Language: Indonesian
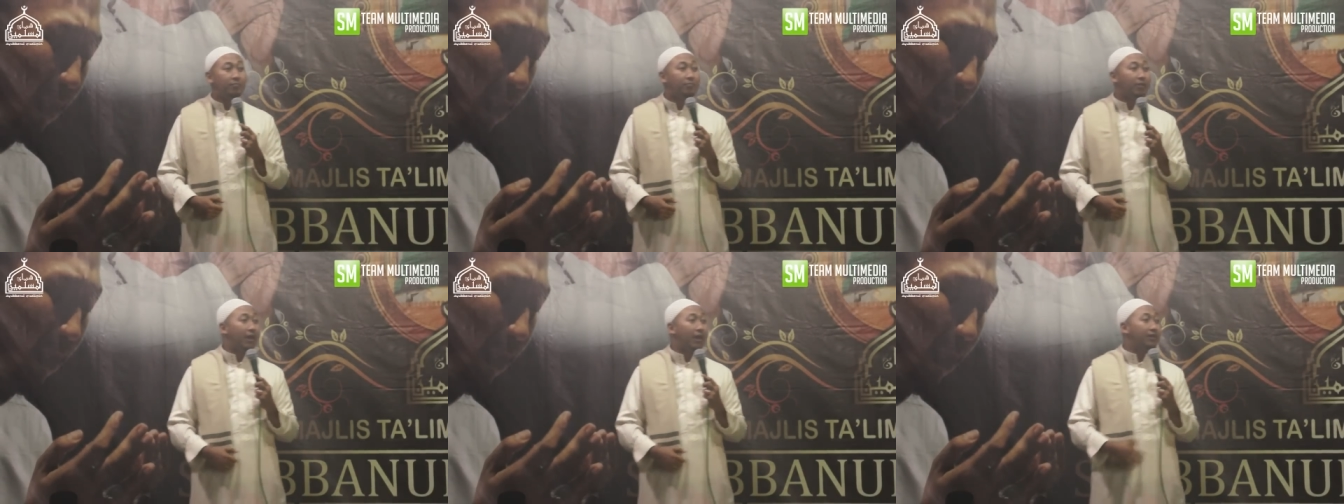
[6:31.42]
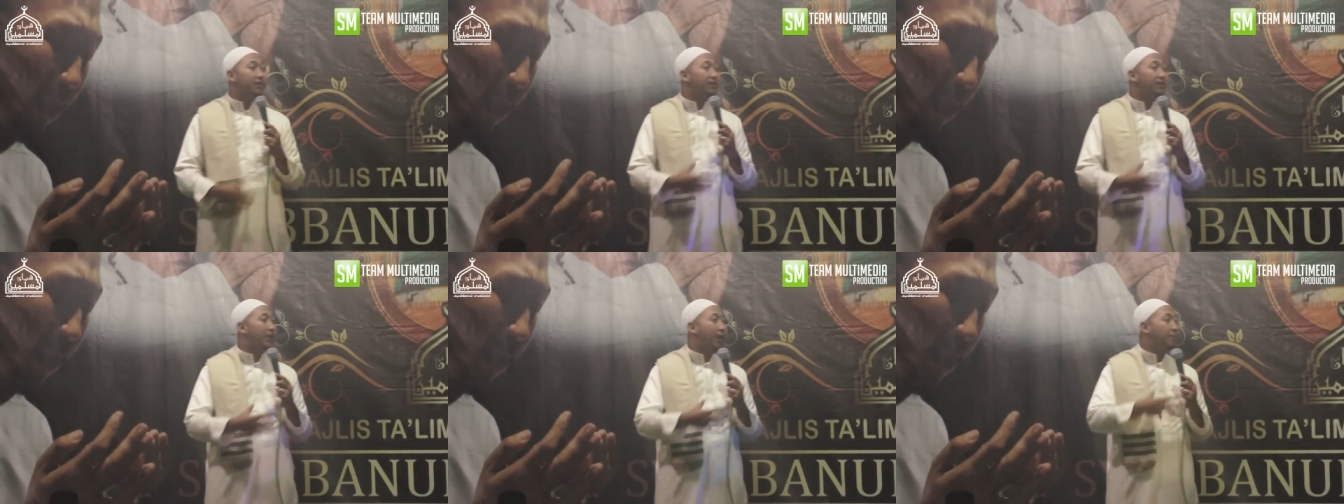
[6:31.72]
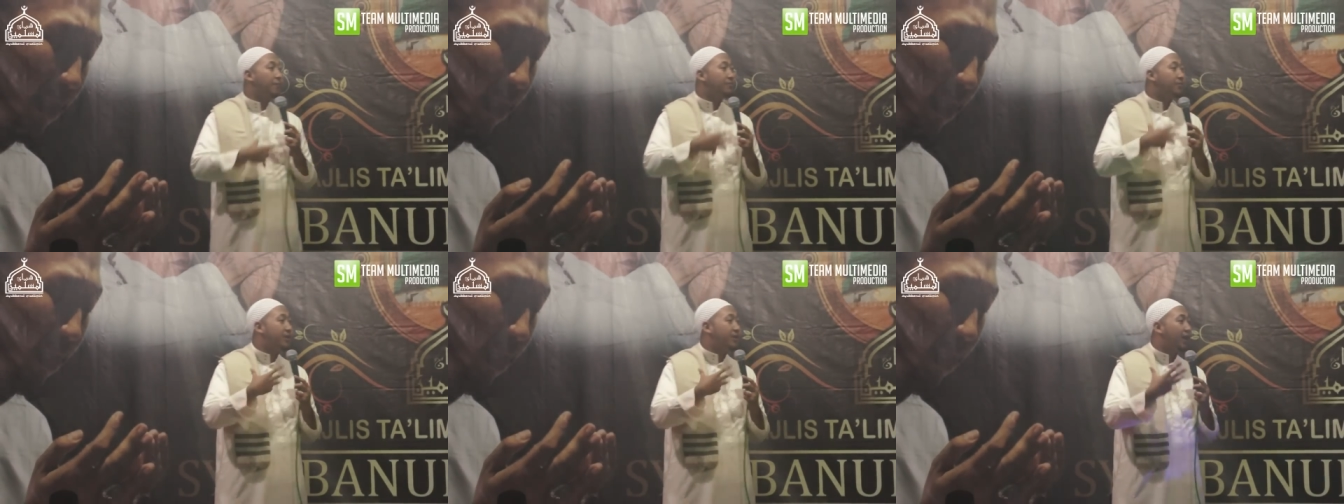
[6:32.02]
Padan
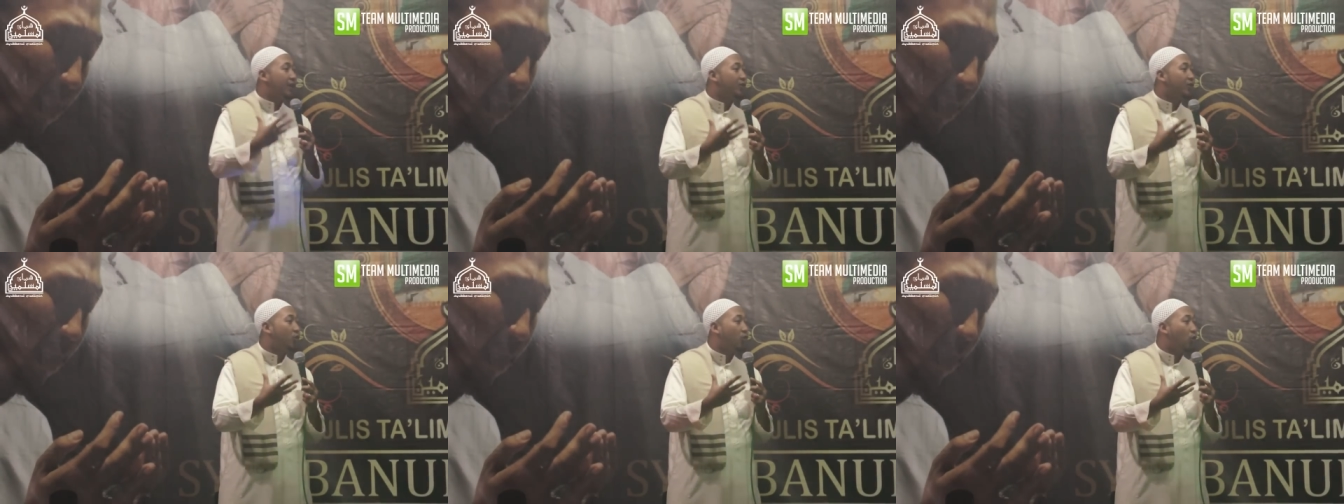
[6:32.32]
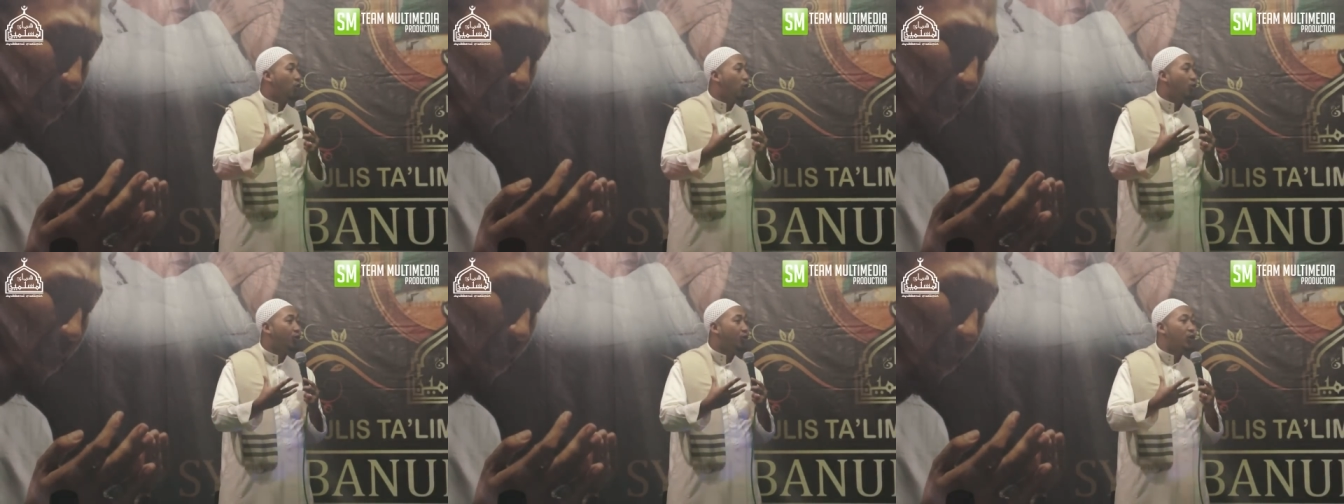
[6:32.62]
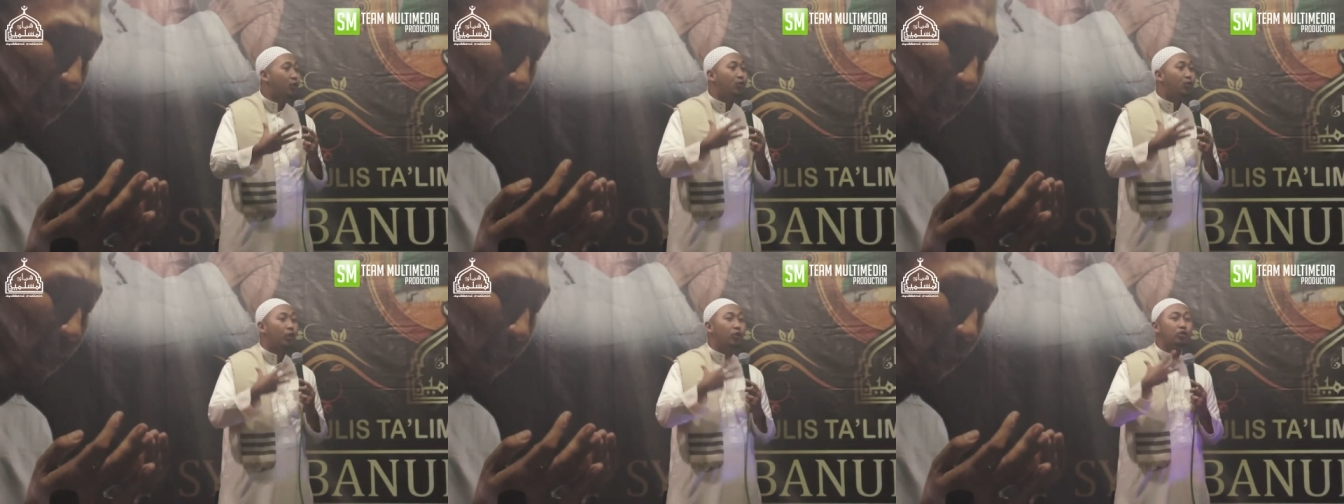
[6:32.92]
ngabian
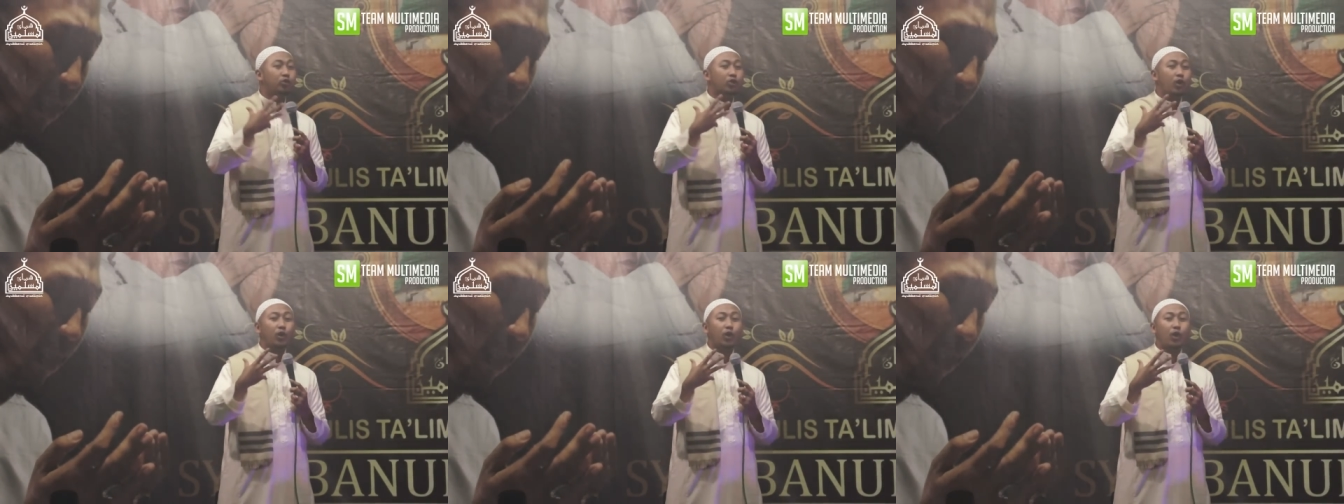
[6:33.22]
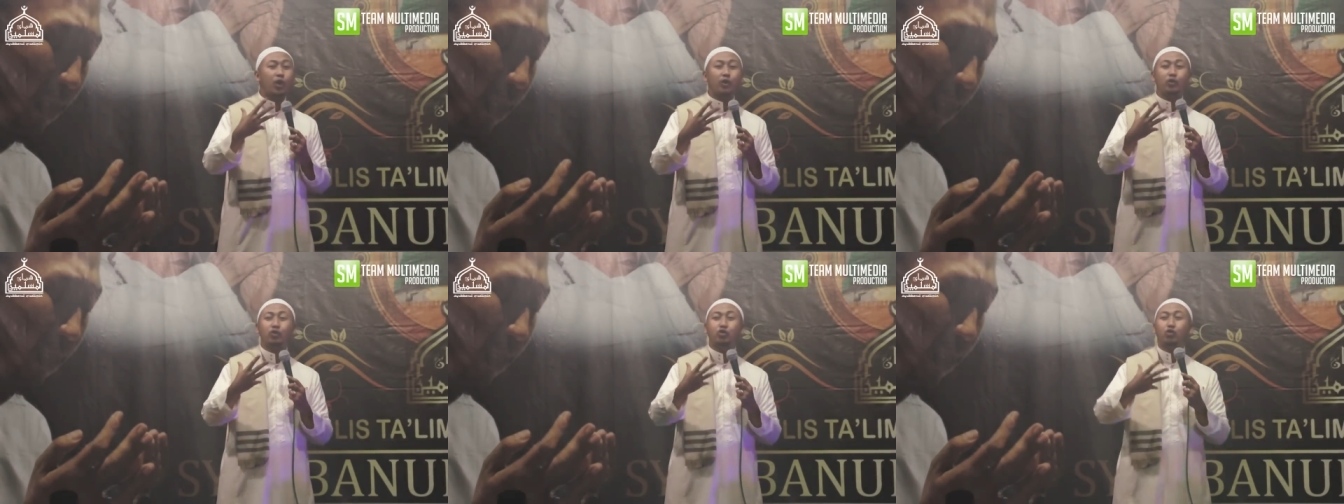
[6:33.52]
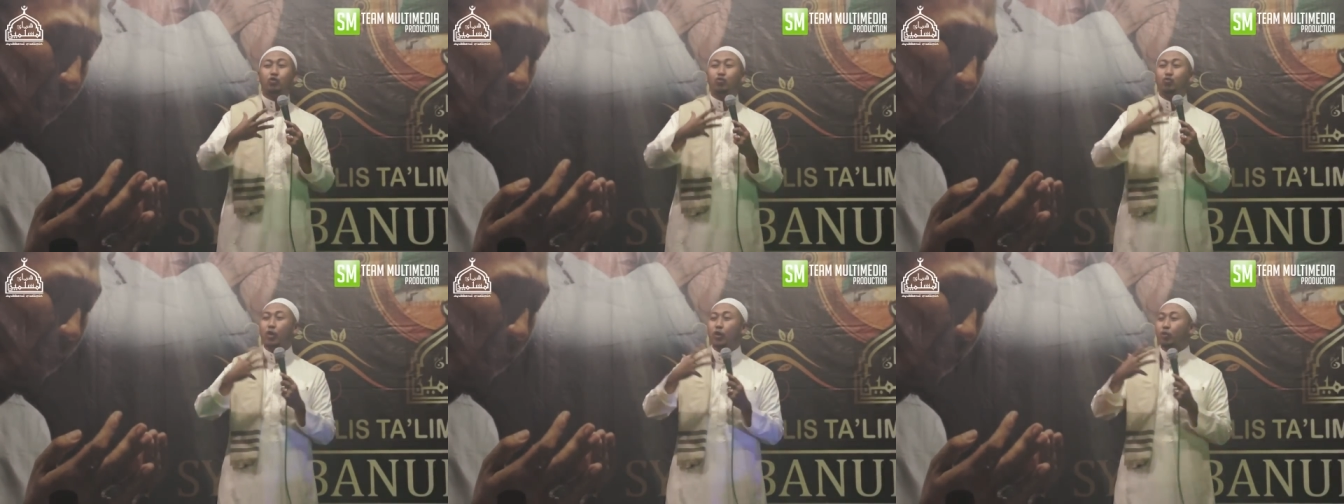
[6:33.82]
oning rasana
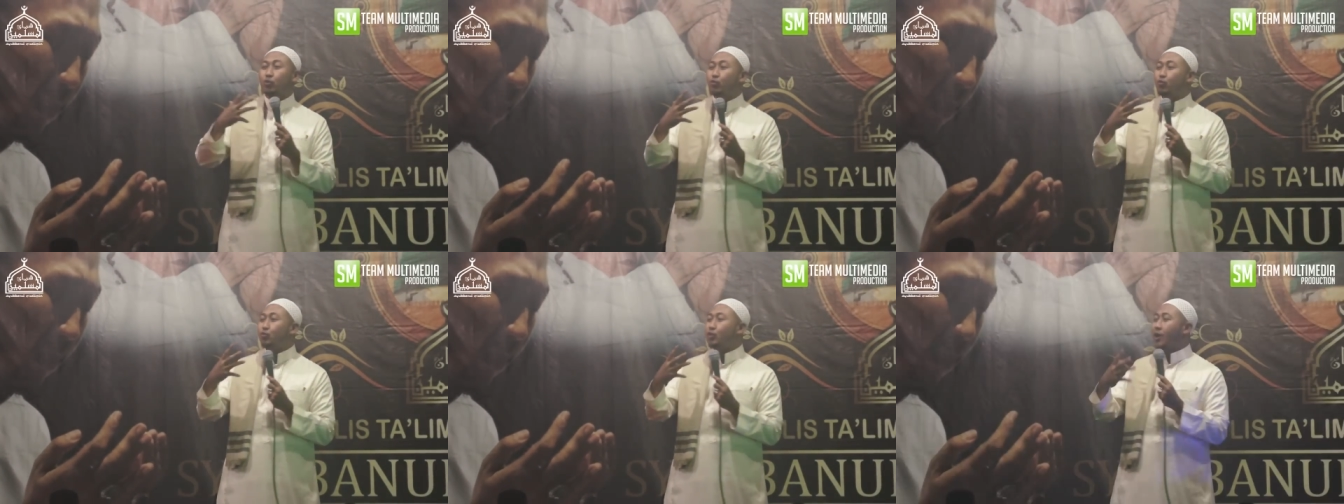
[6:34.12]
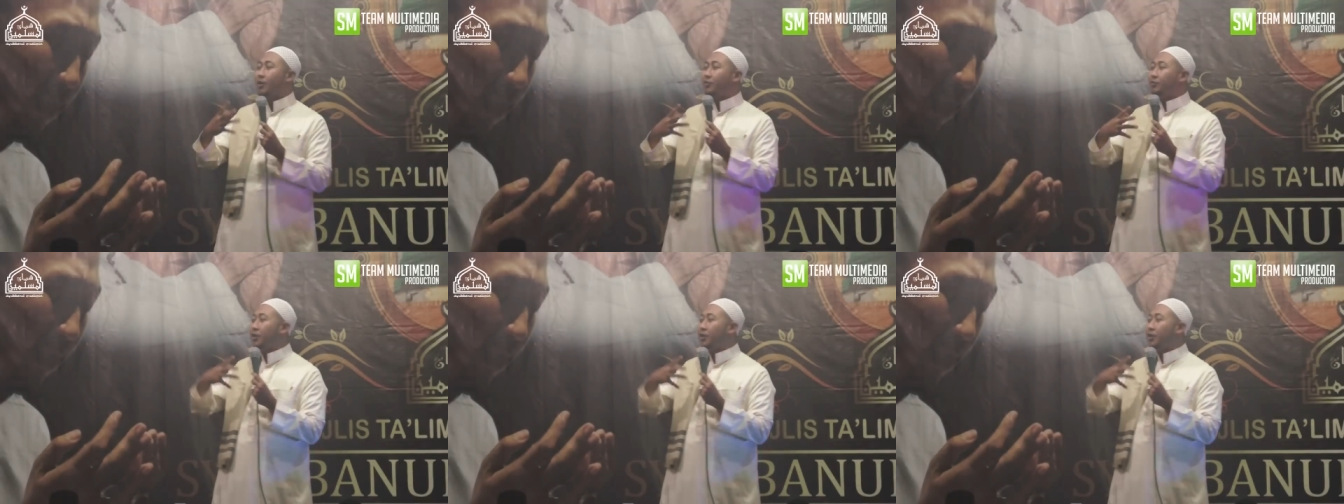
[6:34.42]
sesuatu yang